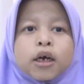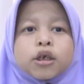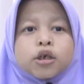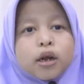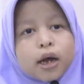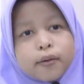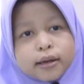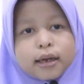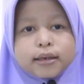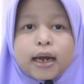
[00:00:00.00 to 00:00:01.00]

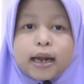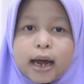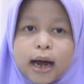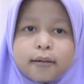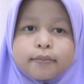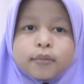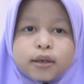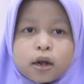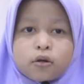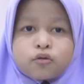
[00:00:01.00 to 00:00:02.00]
Salawat dan salam
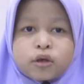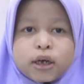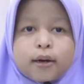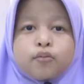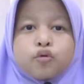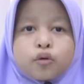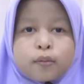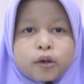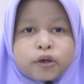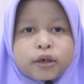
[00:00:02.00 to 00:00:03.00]
terucap untuk
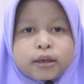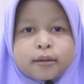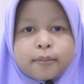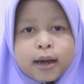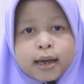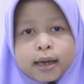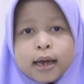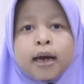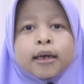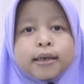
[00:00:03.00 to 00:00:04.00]
manusia terbaik
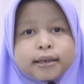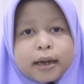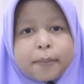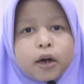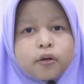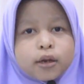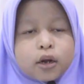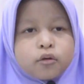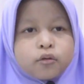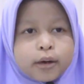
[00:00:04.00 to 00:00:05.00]
serta
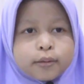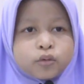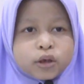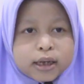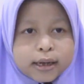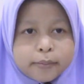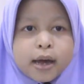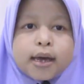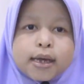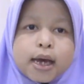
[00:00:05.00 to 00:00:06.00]
panutan umat muslim
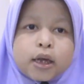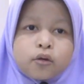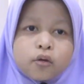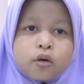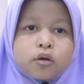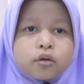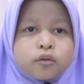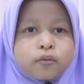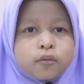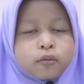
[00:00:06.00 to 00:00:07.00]
yaitu
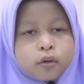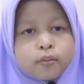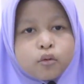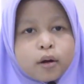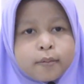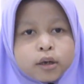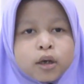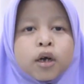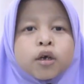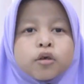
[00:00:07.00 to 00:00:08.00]
Rasulullah Muhammad
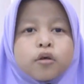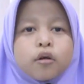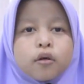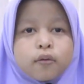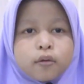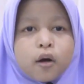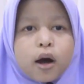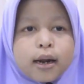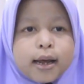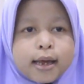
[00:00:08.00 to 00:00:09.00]
Shallallahu
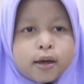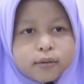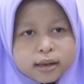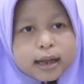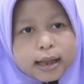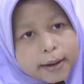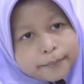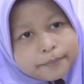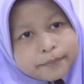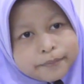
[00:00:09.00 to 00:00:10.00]
Alaihi Wasallam.